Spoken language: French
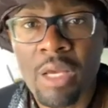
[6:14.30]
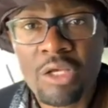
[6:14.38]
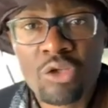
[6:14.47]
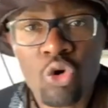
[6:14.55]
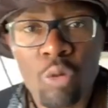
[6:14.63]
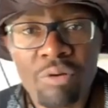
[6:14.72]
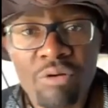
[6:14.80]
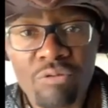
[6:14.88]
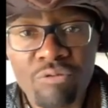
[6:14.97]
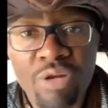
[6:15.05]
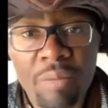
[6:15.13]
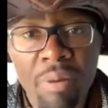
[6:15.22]
Ils ont compris que vous
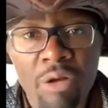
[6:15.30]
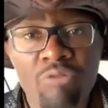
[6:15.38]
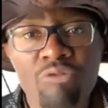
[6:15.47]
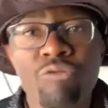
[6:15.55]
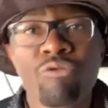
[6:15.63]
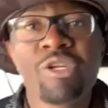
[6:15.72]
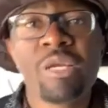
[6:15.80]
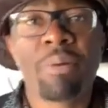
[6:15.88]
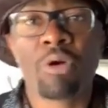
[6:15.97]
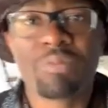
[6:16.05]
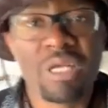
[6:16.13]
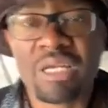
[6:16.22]
ne vouliez pas le, vous ne vouliez
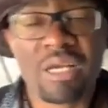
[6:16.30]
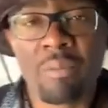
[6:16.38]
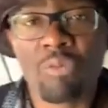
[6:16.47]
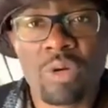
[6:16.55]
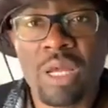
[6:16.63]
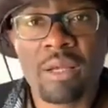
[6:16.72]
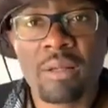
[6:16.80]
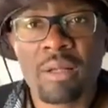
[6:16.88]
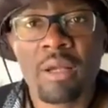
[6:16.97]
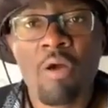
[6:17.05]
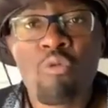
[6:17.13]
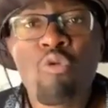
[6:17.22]
pas le bien des Camerounais.
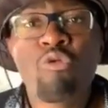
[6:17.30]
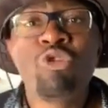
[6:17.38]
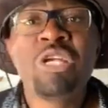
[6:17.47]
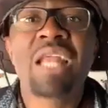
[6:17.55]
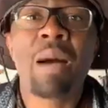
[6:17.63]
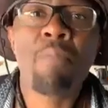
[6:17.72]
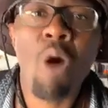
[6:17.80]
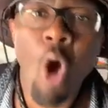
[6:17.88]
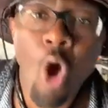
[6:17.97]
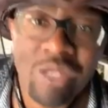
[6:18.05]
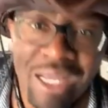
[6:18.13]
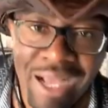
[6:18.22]
Vous vouliez la
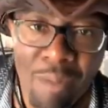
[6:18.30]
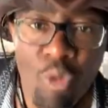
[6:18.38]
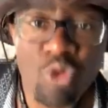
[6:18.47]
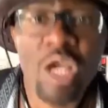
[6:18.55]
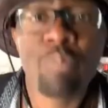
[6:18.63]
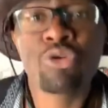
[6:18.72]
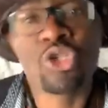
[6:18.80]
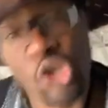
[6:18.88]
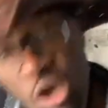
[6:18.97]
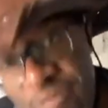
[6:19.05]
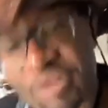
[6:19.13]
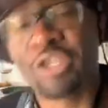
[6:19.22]
mort des Camerounais pour
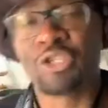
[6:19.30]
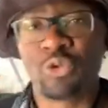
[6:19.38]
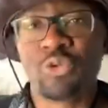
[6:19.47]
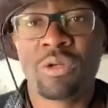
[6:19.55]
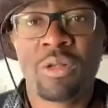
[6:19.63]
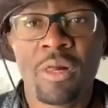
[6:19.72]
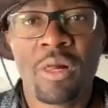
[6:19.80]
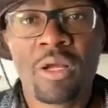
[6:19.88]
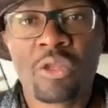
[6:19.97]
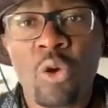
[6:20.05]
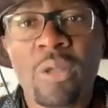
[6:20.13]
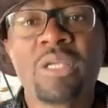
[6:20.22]
surfer dessus.
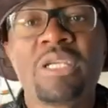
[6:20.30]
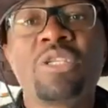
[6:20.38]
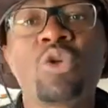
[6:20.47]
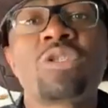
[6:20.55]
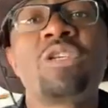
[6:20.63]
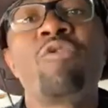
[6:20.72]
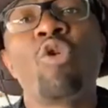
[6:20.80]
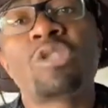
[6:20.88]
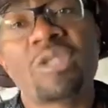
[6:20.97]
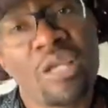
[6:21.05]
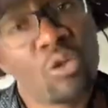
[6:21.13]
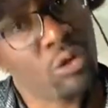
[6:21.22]
Donc, ils ont dit,
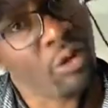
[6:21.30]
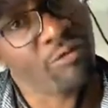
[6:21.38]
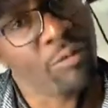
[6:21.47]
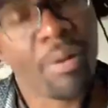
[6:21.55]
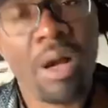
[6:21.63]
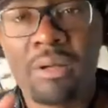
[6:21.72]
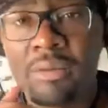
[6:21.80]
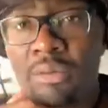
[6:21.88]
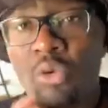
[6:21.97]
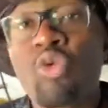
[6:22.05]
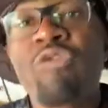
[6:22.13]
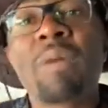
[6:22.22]
votre aide, on n'en veut pas.
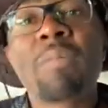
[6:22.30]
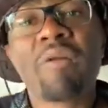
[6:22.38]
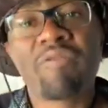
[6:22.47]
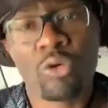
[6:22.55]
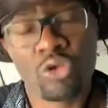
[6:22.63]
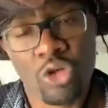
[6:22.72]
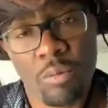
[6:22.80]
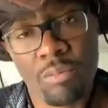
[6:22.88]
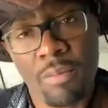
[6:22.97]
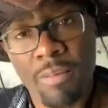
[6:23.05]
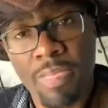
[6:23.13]
Le gouvernement a fait le job.